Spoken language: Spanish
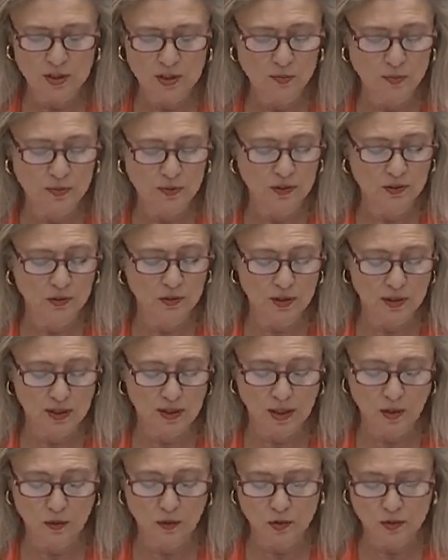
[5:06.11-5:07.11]
6%
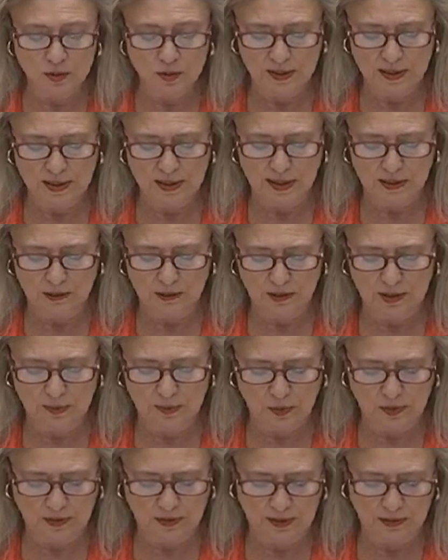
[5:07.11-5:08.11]
de la y el
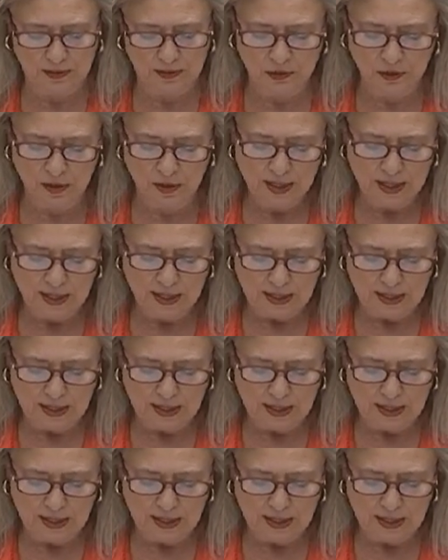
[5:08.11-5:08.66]
14%